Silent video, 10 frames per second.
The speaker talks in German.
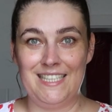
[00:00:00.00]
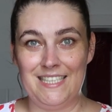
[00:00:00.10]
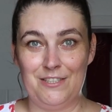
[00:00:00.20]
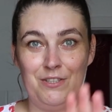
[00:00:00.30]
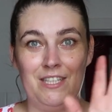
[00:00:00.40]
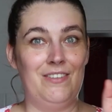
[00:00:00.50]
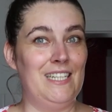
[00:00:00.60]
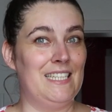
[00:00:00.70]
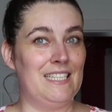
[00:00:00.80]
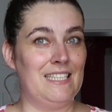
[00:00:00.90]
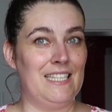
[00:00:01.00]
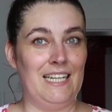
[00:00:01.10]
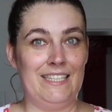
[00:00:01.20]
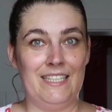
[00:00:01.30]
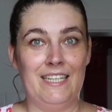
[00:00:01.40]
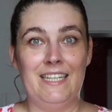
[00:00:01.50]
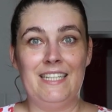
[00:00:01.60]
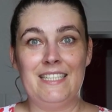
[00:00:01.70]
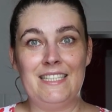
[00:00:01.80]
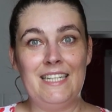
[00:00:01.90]
jetzt ist es okay, weil jetzt ist es eigentlich
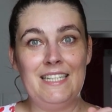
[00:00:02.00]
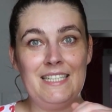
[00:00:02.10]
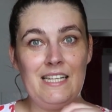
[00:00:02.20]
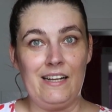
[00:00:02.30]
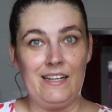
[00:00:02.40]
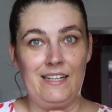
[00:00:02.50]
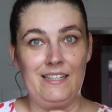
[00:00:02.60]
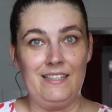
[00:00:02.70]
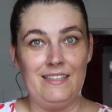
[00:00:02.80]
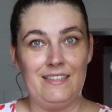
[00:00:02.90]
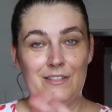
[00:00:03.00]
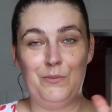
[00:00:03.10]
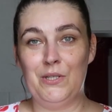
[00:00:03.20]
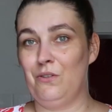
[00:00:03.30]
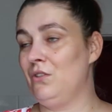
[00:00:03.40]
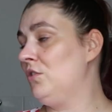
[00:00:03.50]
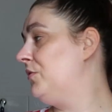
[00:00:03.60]
sehr, sehr hell. Oh mein Gott, ich